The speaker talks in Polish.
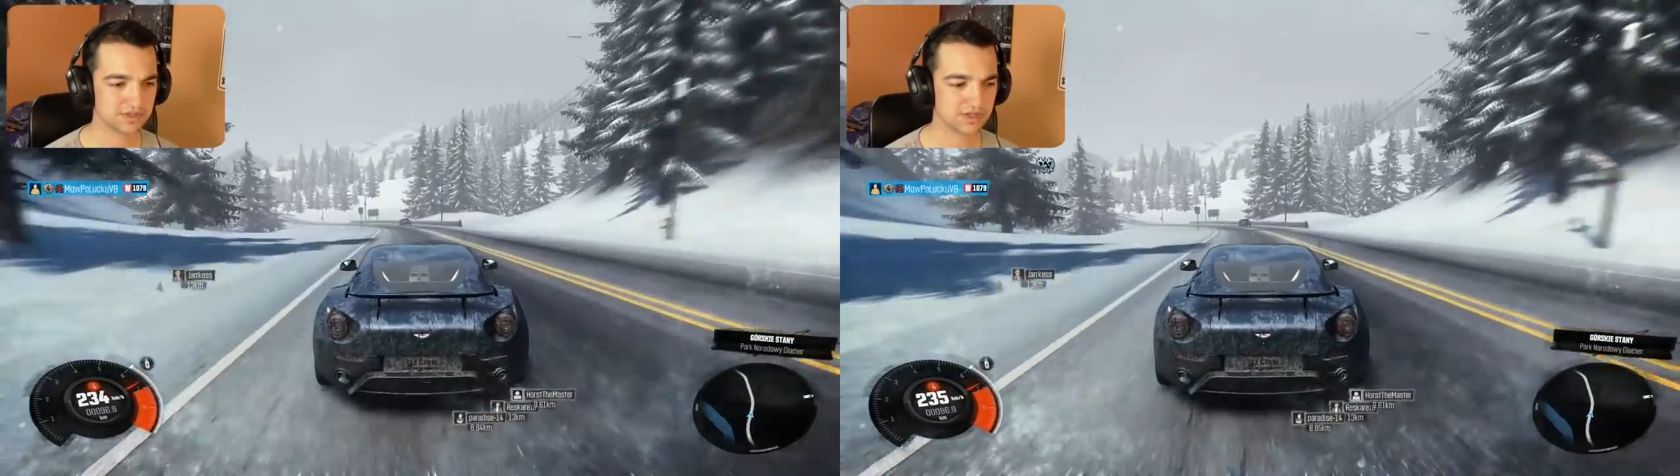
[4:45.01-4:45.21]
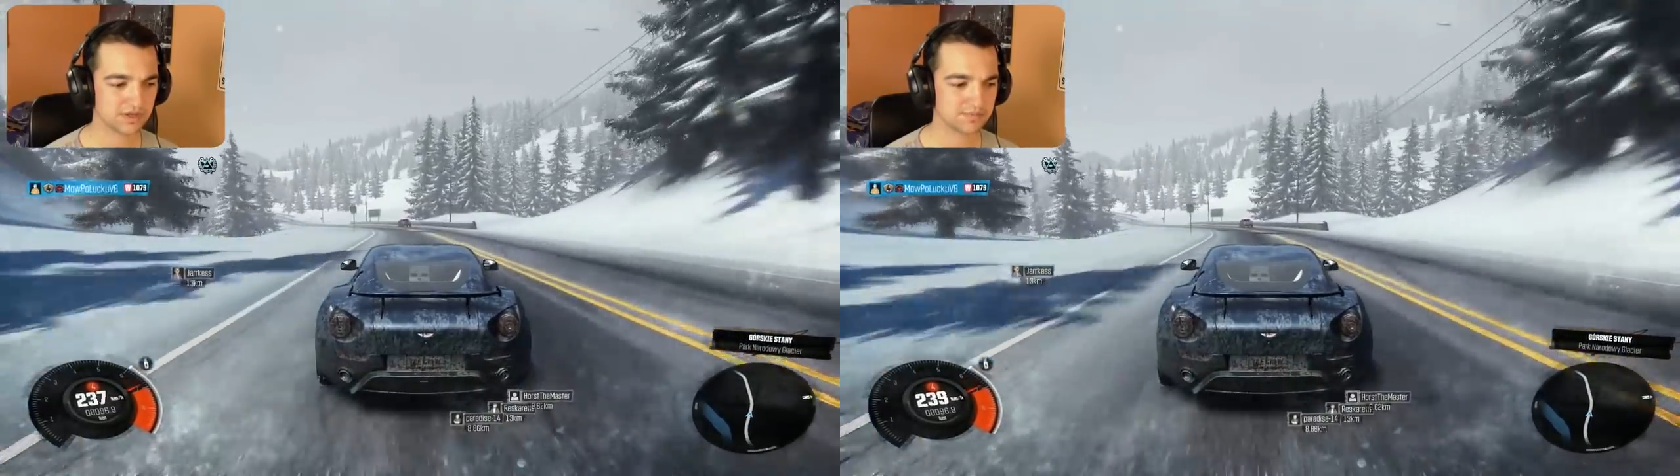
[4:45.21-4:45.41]

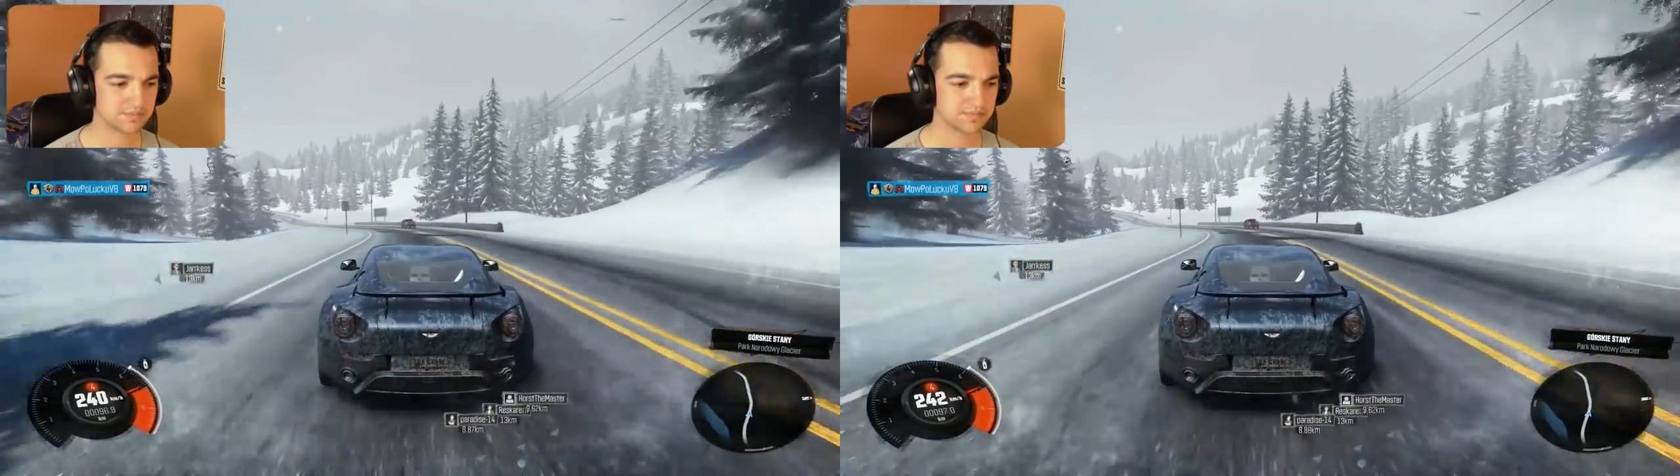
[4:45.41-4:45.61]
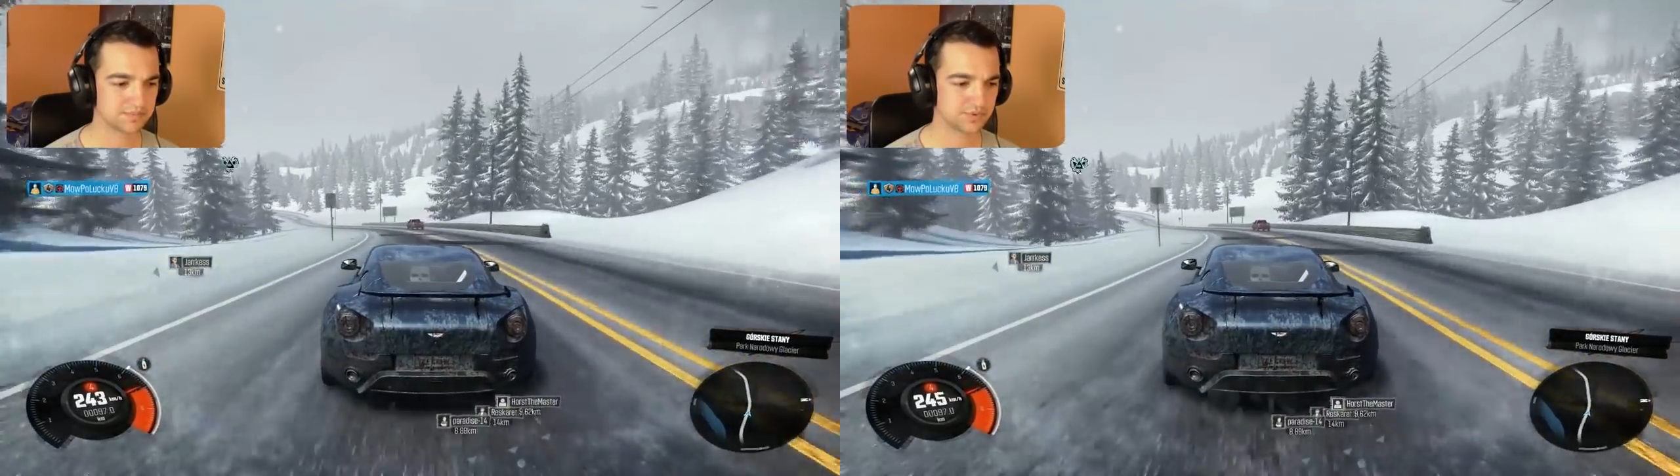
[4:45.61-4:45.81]
na
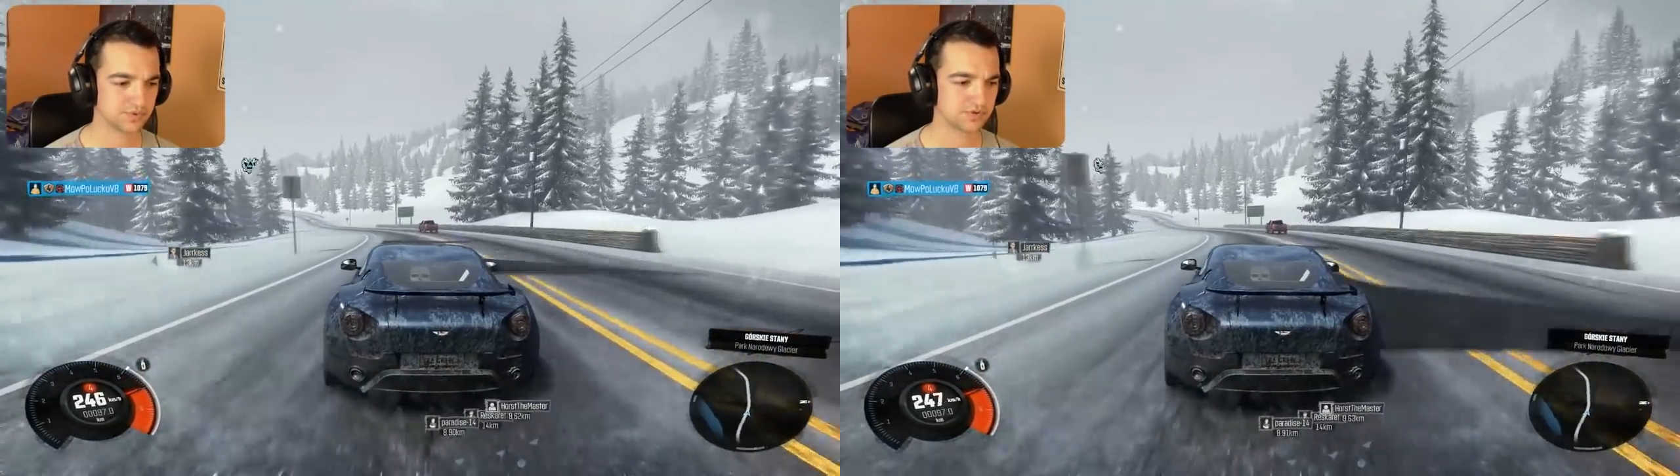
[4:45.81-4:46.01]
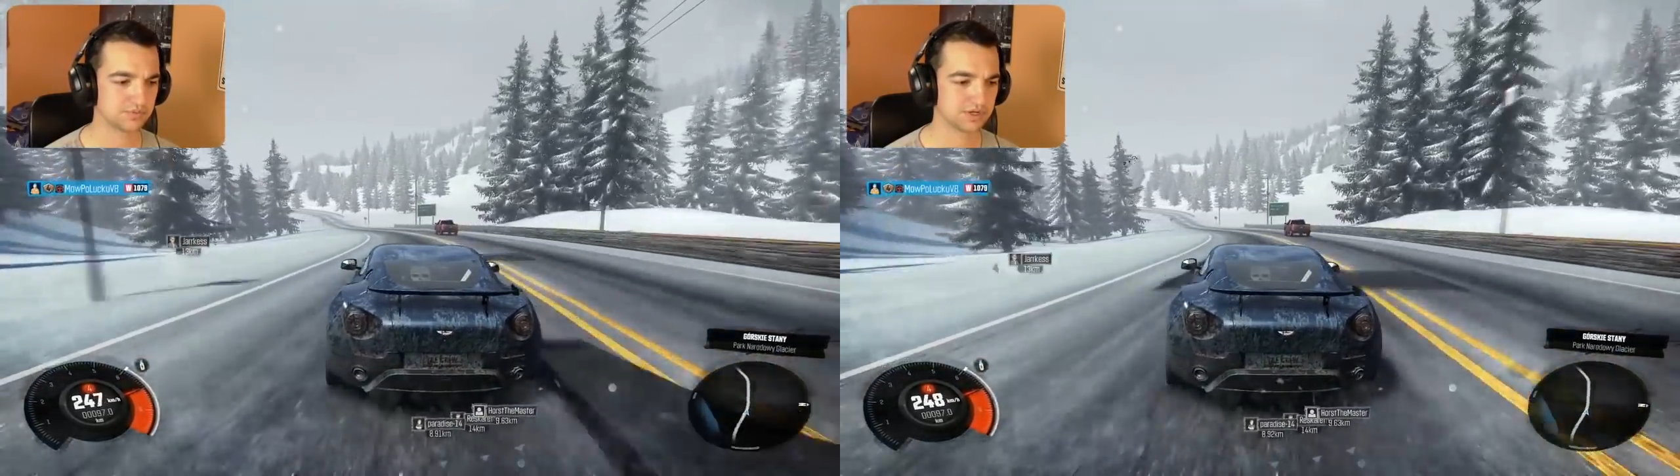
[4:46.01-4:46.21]

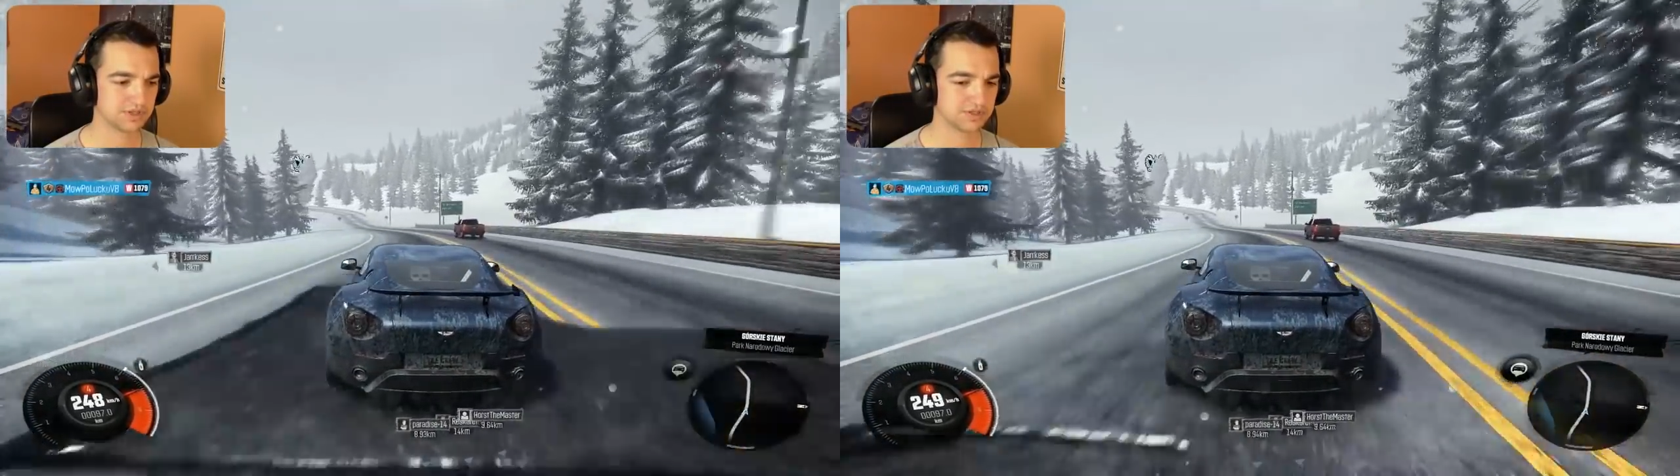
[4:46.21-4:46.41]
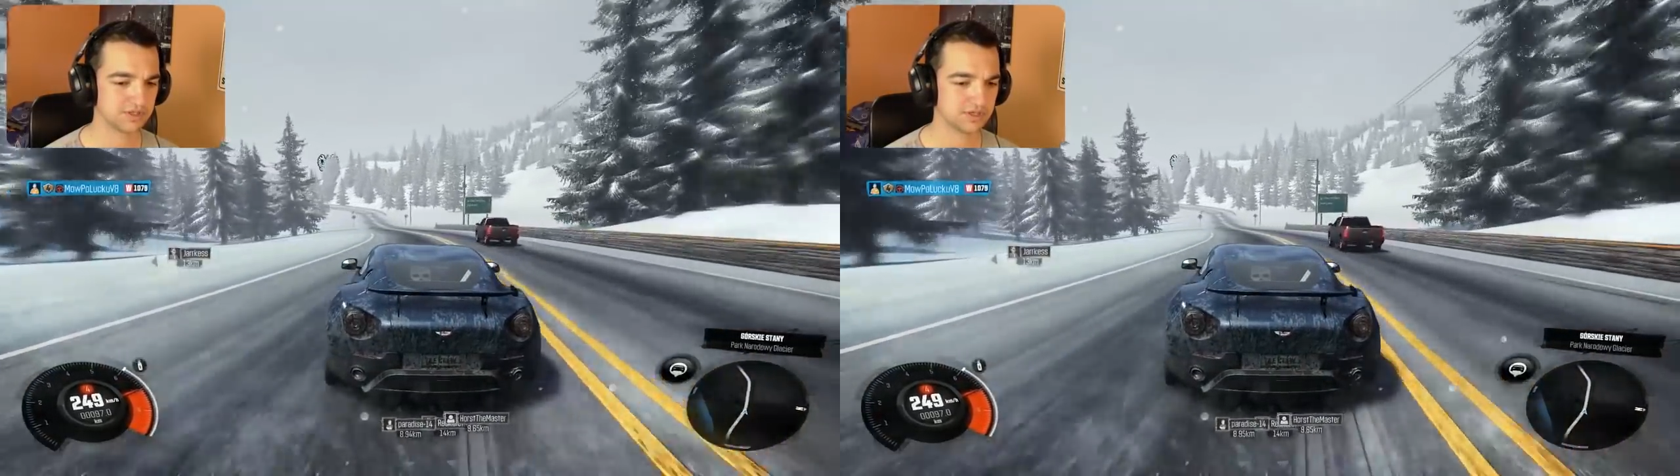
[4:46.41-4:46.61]
przód
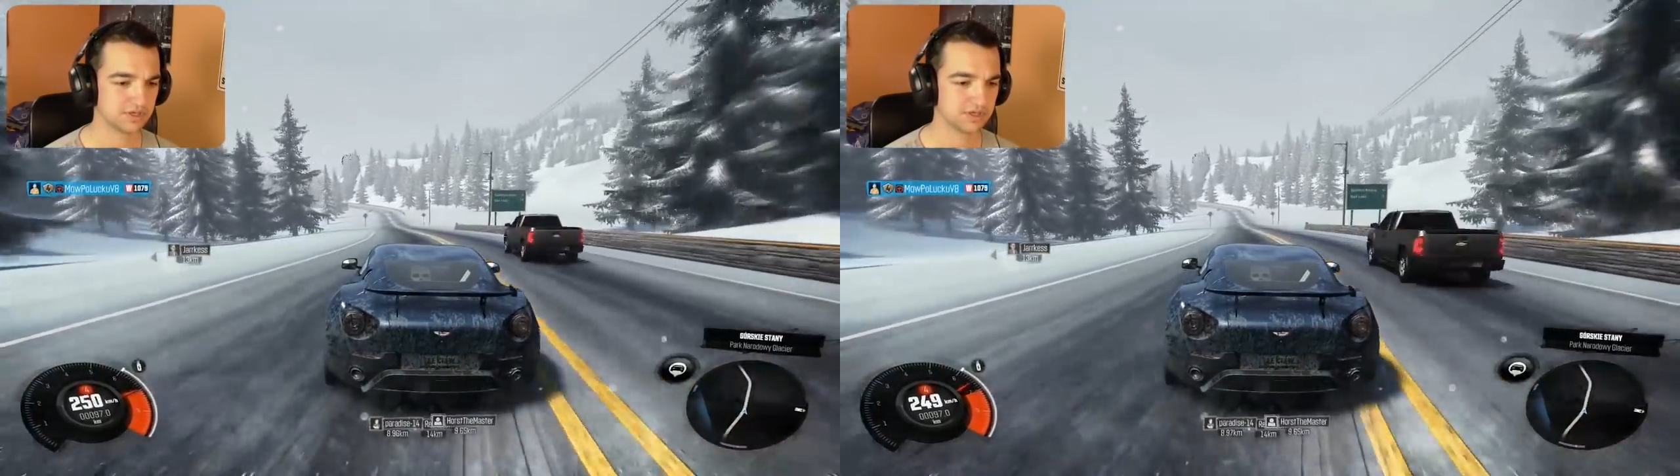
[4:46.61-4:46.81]
bardziej.